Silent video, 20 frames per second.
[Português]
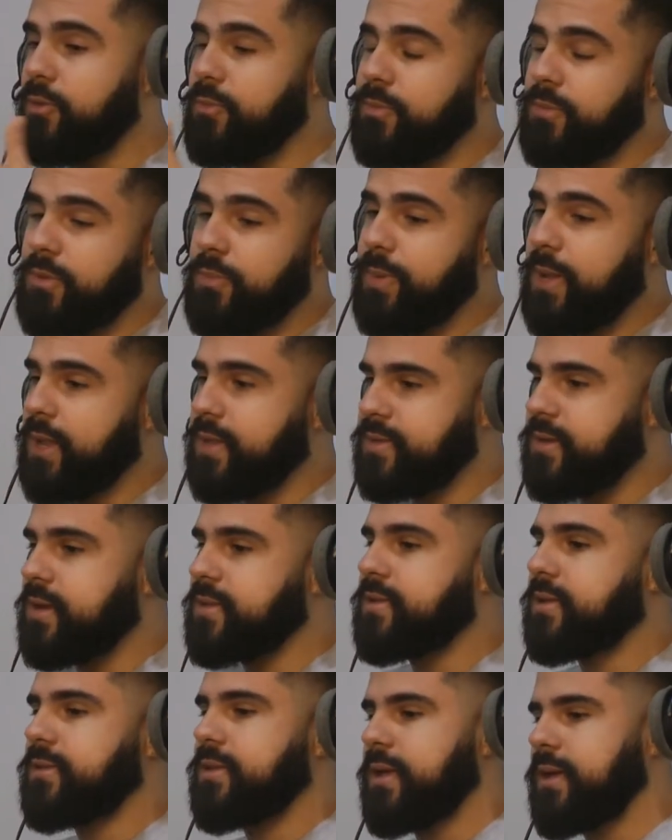no, o Belas
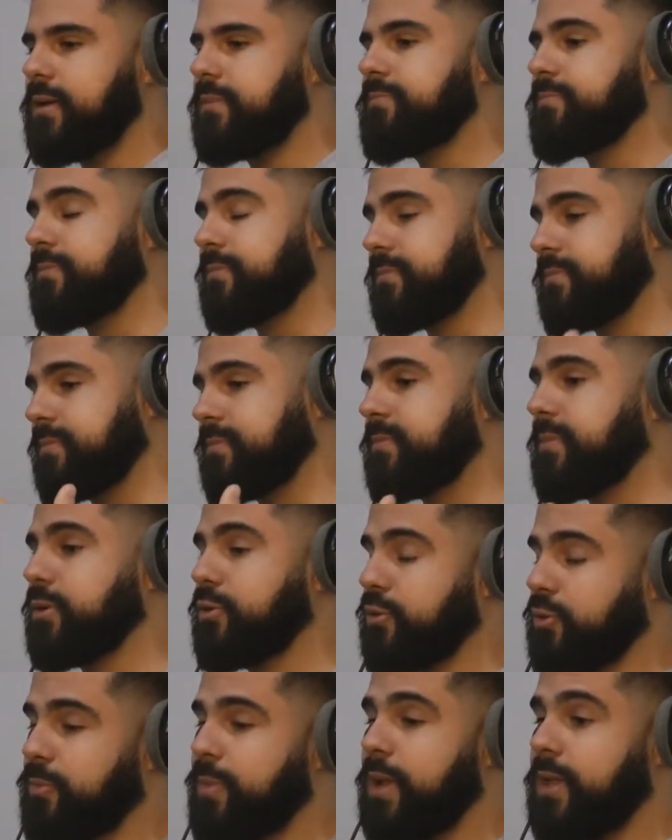Artes até
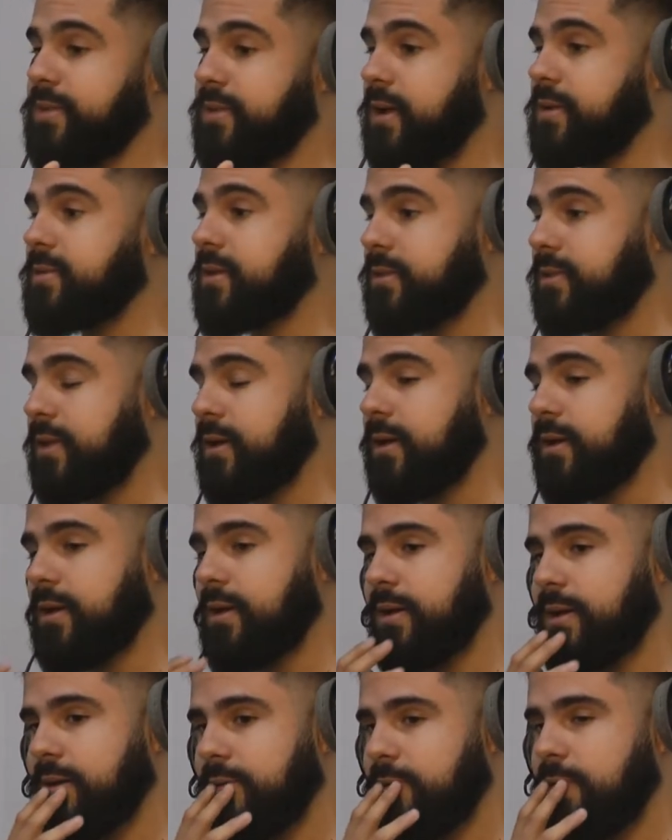o Belas Artes
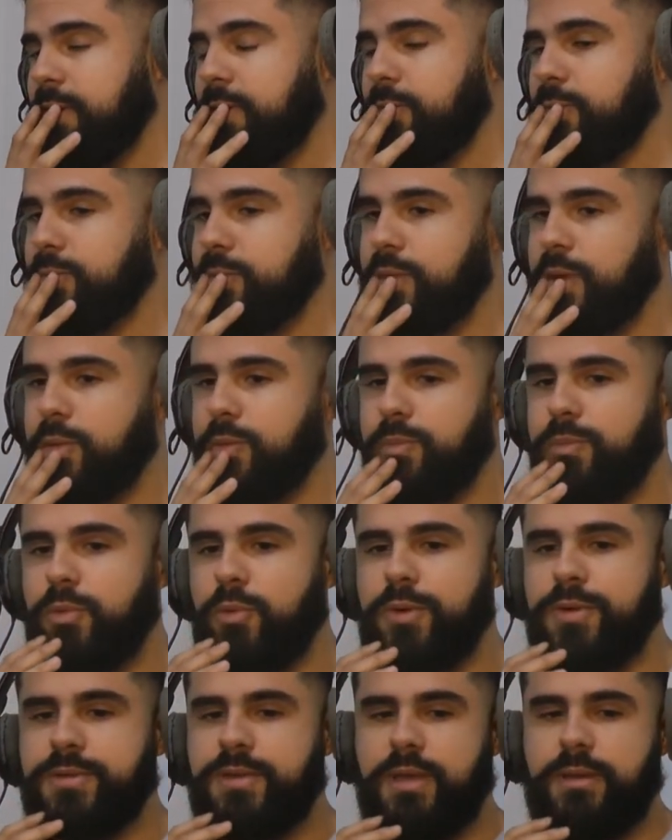até é, é, um, é um
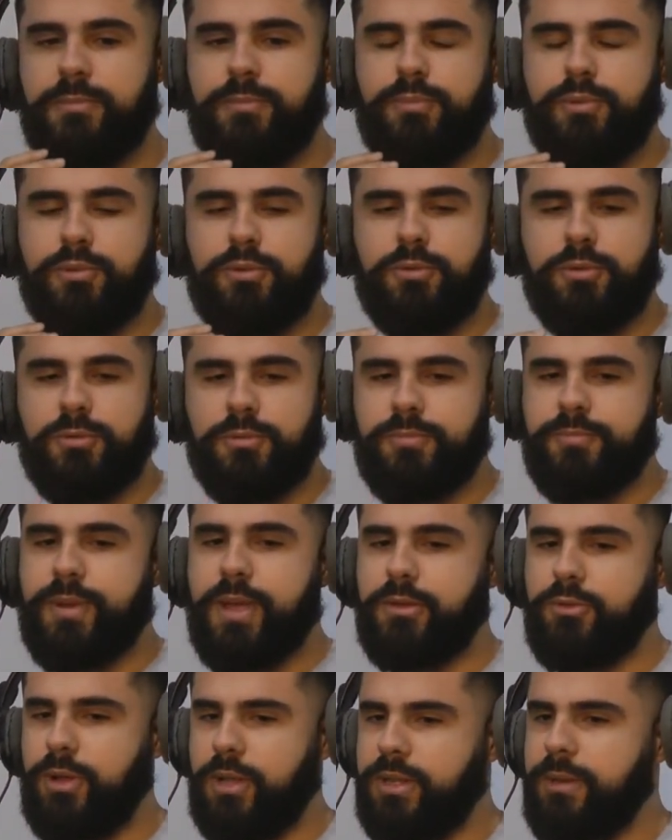bom exemplo,
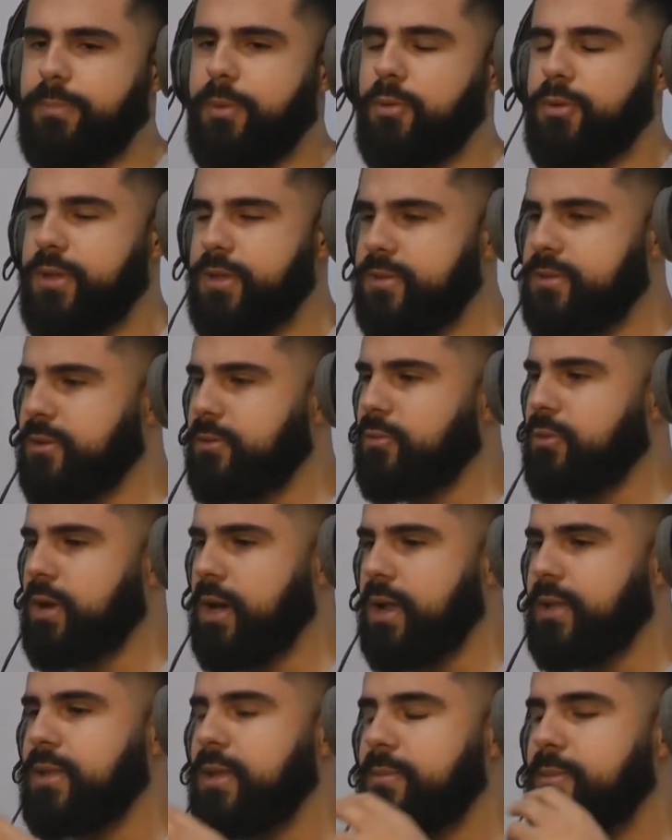porque é do lado da Paulista, é um
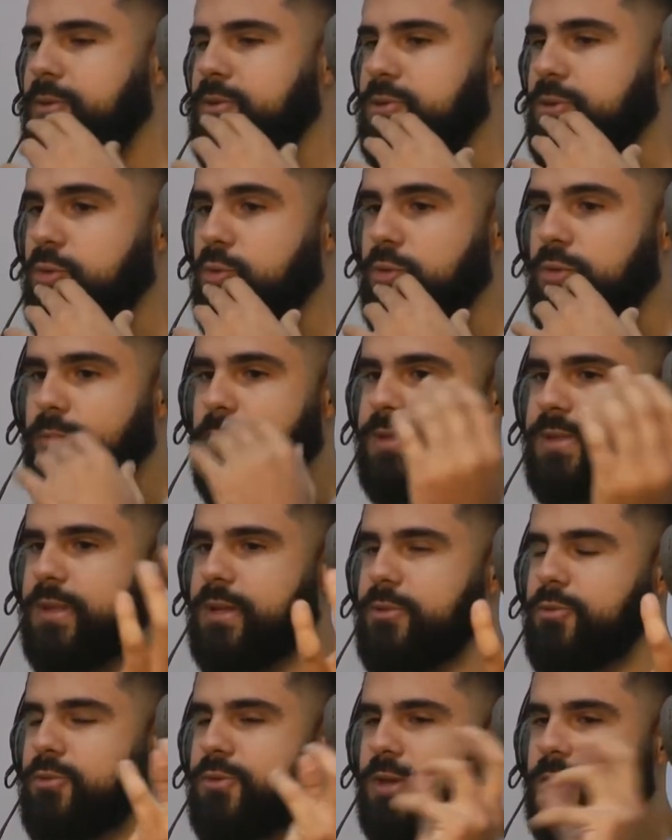lugar até meio seguro, mas
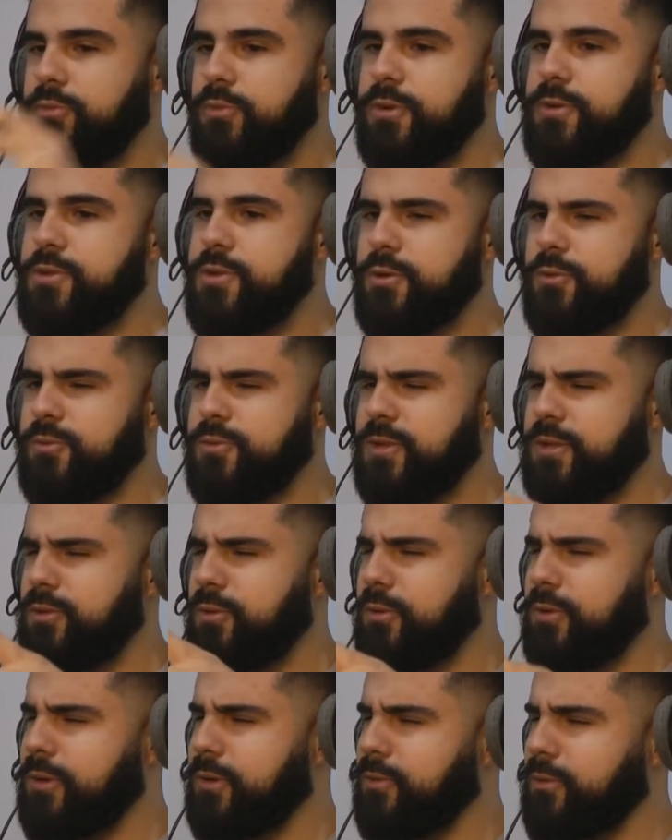ali no centro antigo,
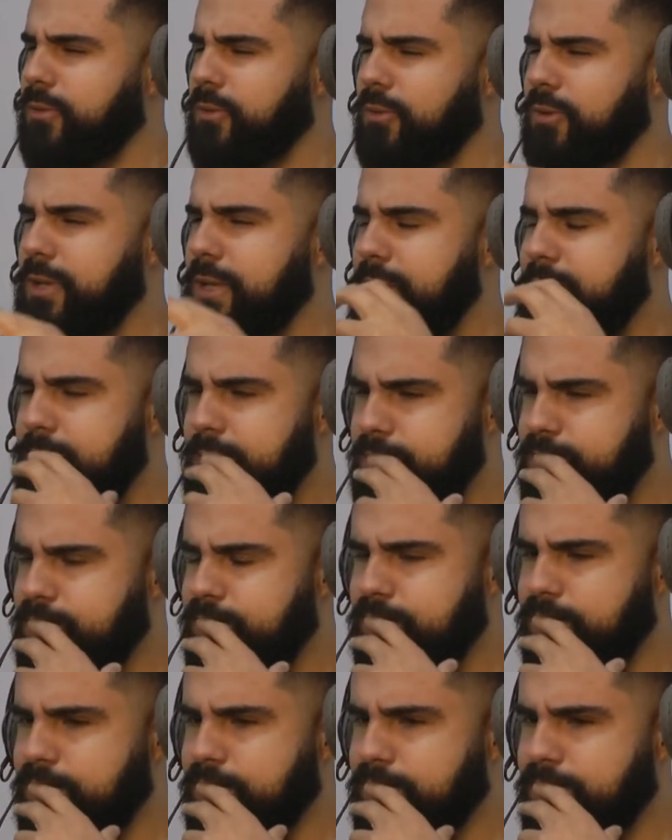Cine
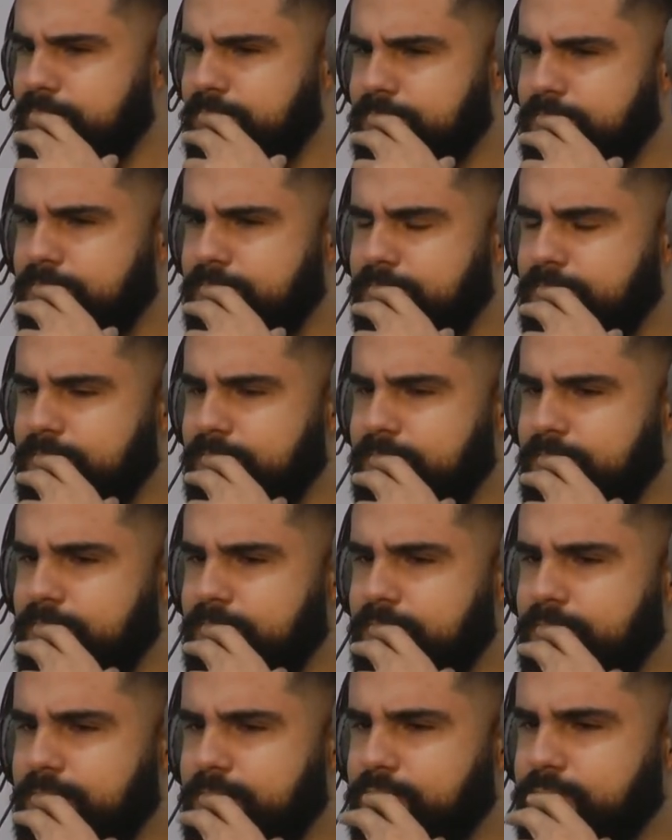Olinda.
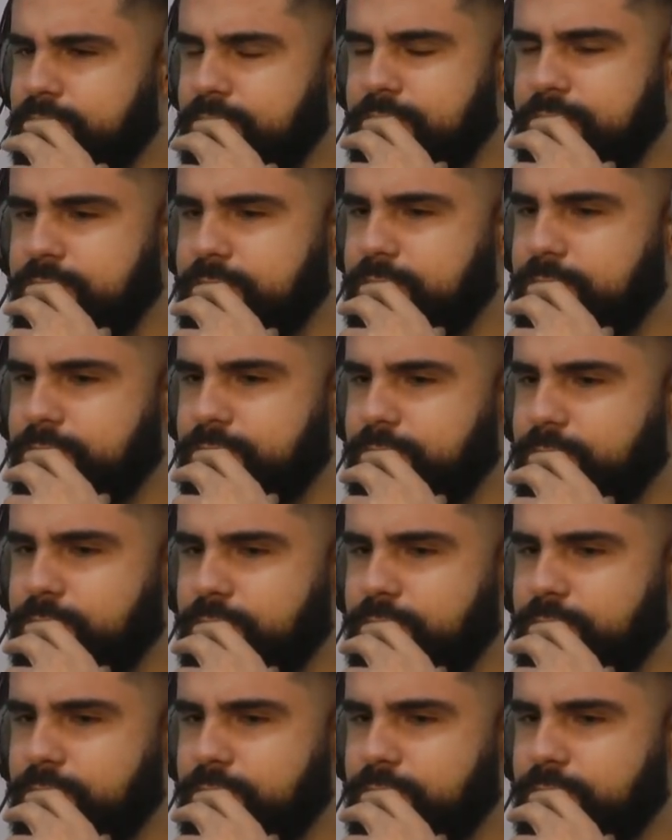Cara, eu esqueci.